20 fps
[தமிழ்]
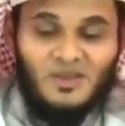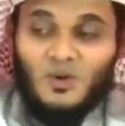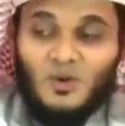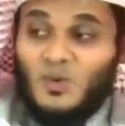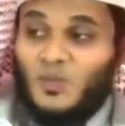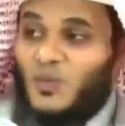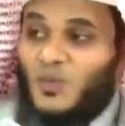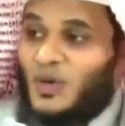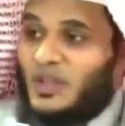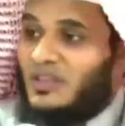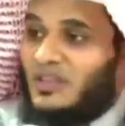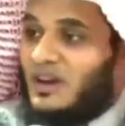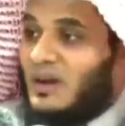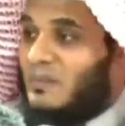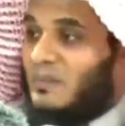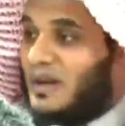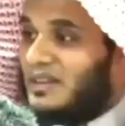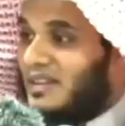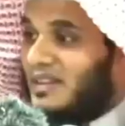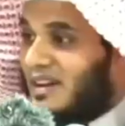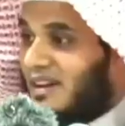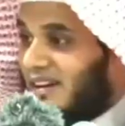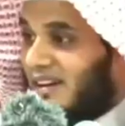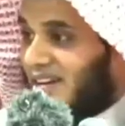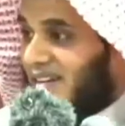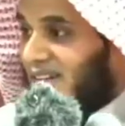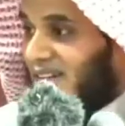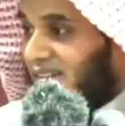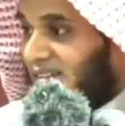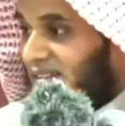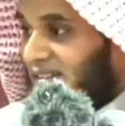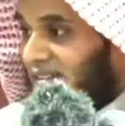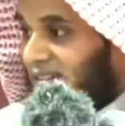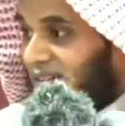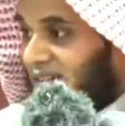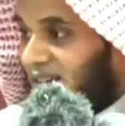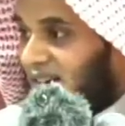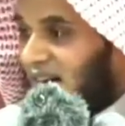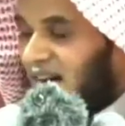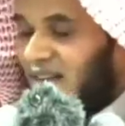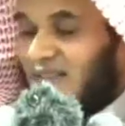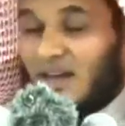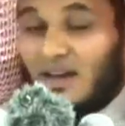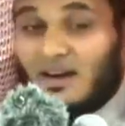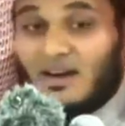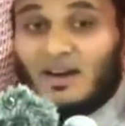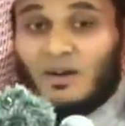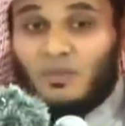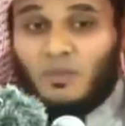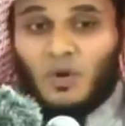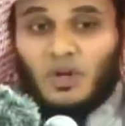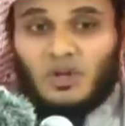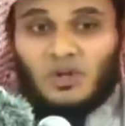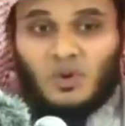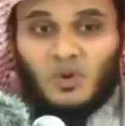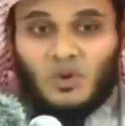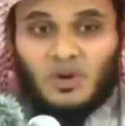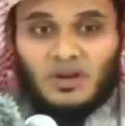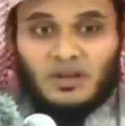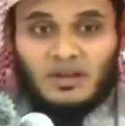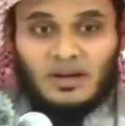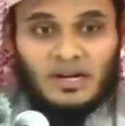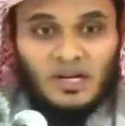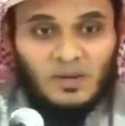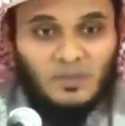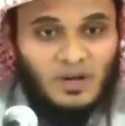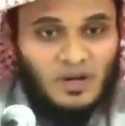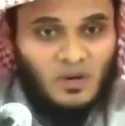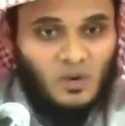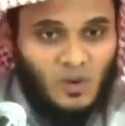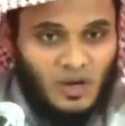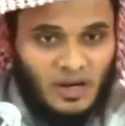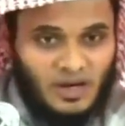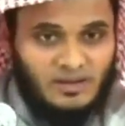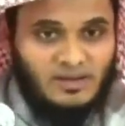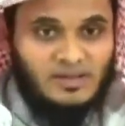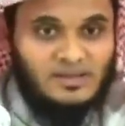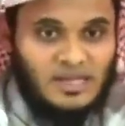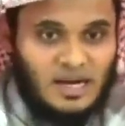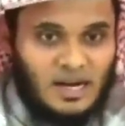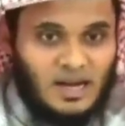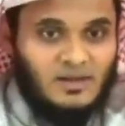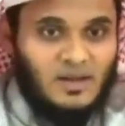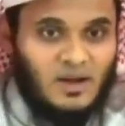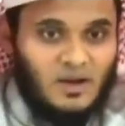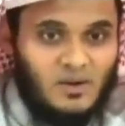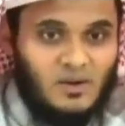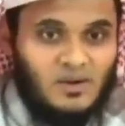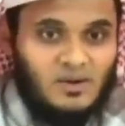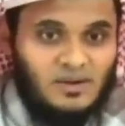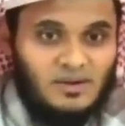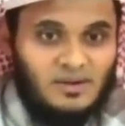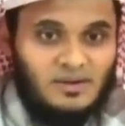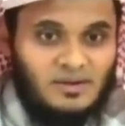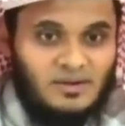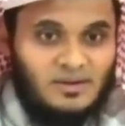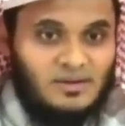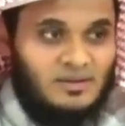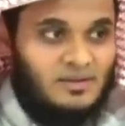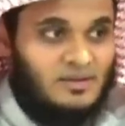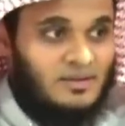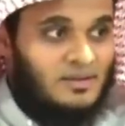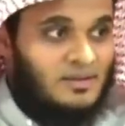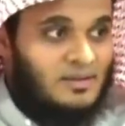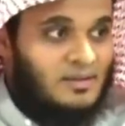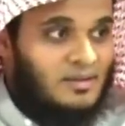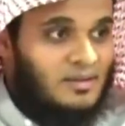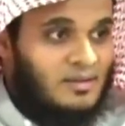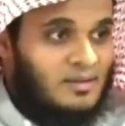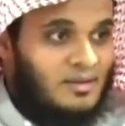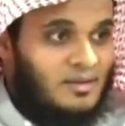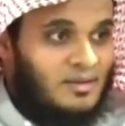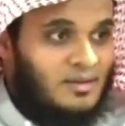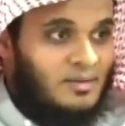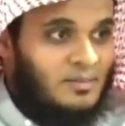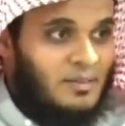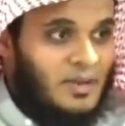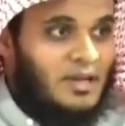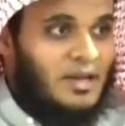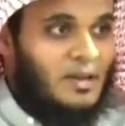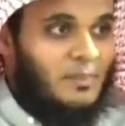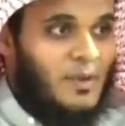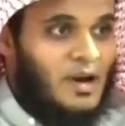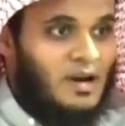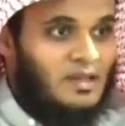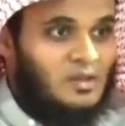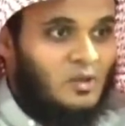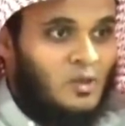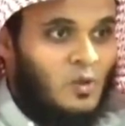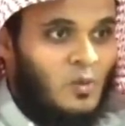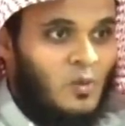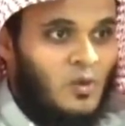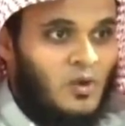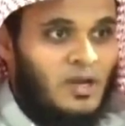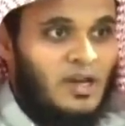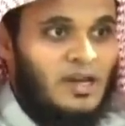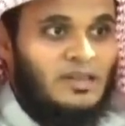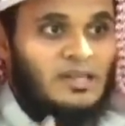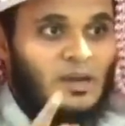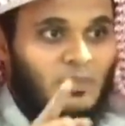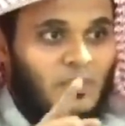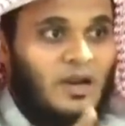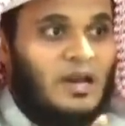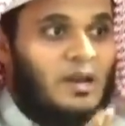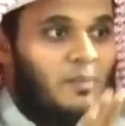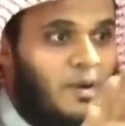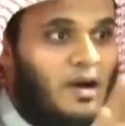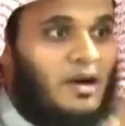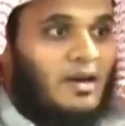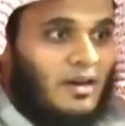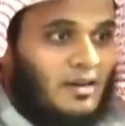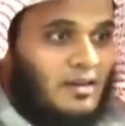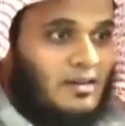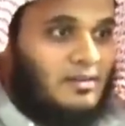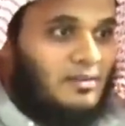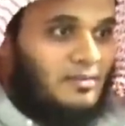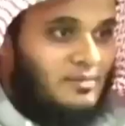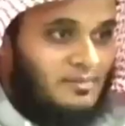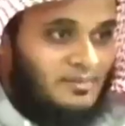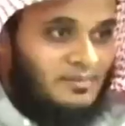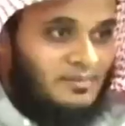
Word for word: அது ஒரு புரிதலாக பார்த்தாங்க ஆதாரங்களை புரிந்து கொள்றது ரெண்டு பேருக்கும் ஒரே அதிகத்தான் ஆதாரம் பிறையை பார்த்து நோம்புவீங்க இந்த எந்த பிறையை பார்க்கறது